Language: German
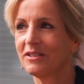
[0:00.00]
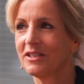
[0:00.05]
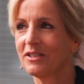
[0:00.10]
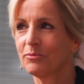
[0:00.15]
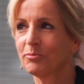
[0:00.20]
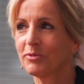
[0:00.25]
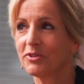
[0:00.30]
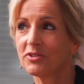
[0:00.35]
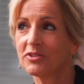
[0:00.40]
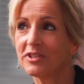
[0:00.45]

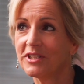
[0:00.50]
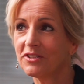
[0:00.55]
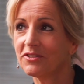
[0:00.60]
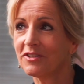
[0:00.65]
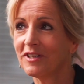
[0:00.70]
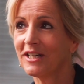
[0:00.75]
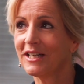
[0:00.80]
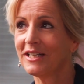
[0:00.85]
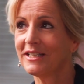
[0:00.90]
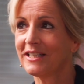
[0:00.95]
äh,
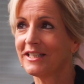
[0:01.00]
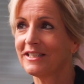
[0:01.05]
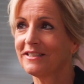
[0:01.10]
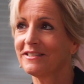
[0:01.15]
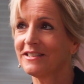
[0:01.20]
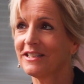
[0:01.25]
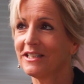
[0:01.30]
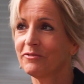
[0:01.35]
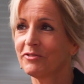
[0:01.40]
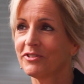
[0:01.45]
prozentualen
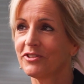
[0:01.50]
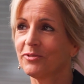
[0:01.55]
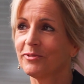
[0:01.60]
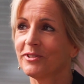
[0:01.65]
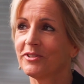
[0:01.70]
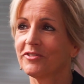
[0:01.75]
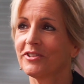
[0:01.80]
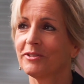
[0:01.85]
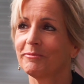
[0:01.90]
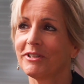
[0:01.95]
Anteil von
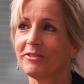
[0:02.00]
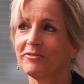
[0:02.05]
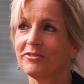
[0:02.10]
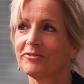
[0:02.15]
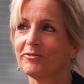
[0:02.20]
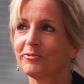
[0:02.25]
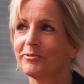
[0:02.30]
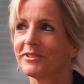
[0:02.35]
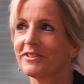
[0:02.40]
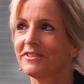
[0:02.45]

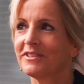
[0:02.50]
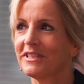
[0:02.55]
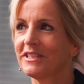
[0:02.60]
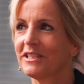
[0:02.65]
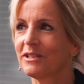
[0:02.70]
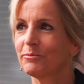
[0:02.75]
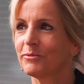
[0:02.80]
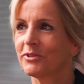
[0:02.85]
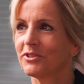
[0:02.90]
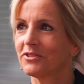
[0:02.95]
12,5
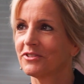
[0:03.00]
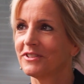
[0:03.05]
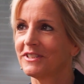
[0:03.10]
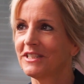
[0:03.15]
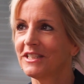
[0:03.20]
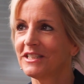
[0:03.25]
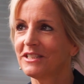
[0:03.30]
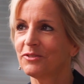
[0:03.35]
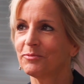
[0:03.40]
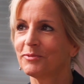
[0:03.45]
Prozent am
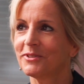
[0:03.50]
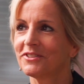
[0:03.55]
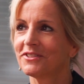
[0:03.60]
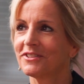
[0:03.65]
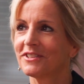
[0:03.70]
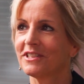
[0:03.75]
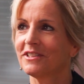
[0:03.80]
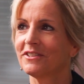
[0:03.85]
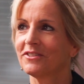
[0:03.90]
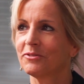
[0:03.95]

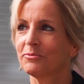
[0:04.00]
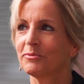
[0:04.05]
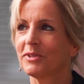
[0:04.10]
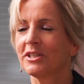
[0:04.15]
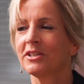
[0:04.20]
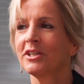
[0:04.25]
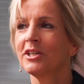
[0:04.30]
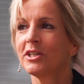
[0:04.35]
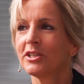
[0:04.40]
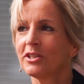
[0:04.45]
Bruttoinlandsprodukt
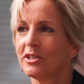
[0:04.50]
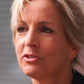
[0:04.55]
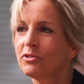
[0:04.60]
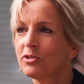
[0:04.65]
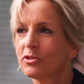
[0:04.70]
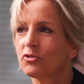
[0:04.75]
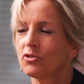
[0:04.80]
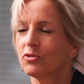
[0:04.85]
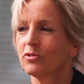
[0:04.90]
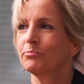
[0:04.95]
ausmacht, dann
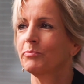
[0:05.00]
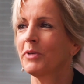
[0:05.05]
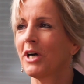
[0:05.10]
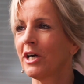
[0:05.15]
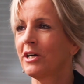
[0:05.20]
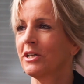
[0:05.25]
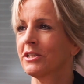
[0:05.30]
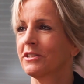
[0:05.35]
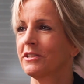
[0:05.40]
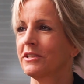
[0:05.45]
ist das schon
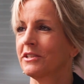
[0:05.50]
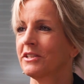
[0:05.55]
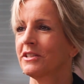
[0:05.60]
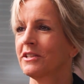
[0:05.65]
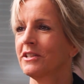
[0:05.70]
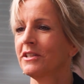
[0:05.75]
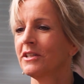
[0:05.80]
beachtlich.